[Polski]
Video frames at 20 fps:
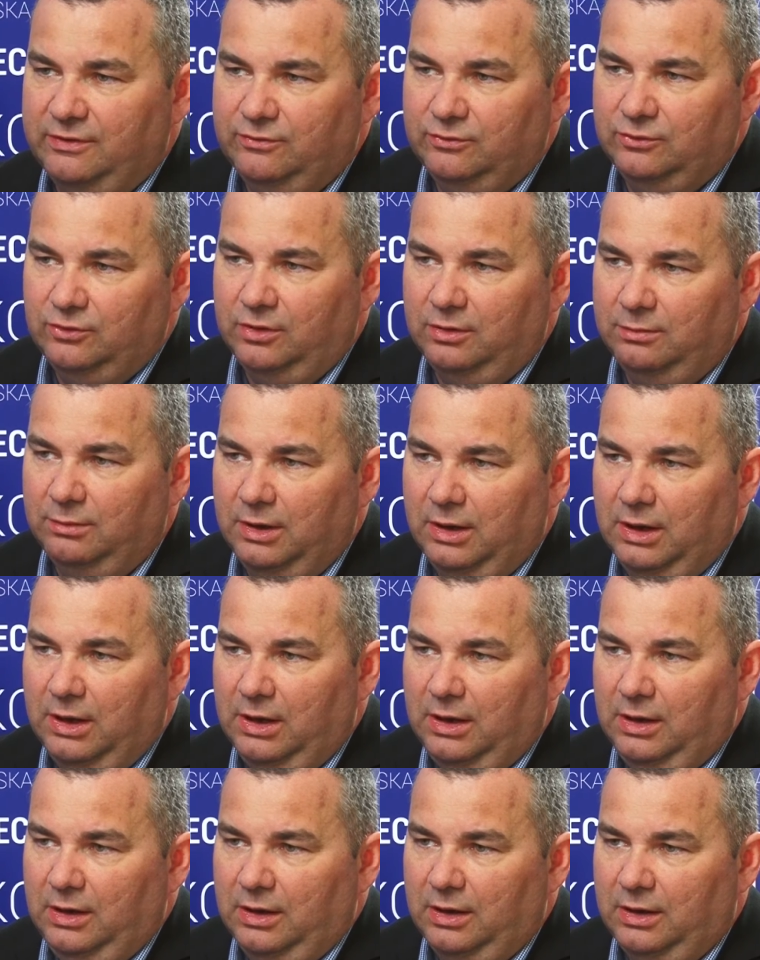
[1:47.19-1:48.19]
w którym
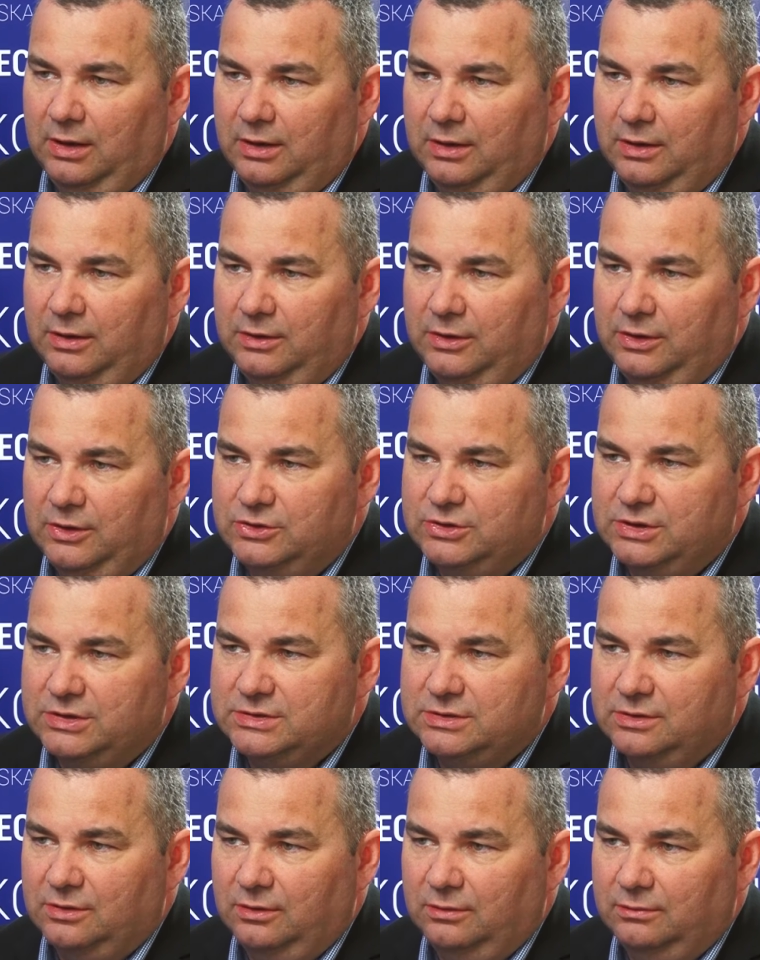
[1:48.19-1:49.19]
ich
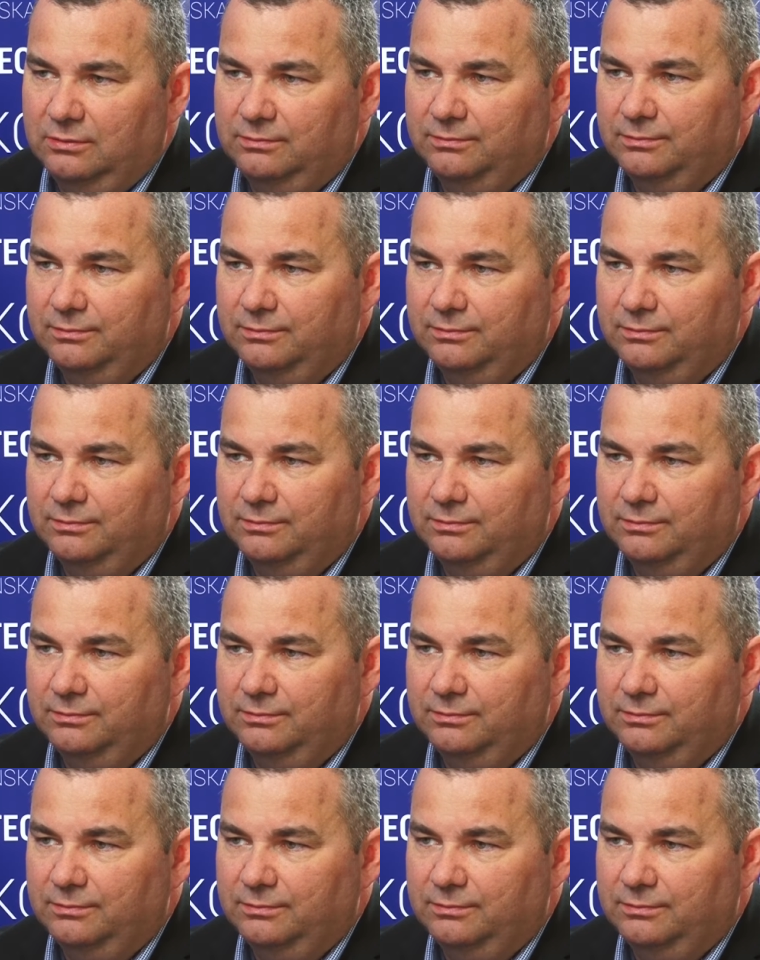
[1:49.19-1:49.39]
dziecko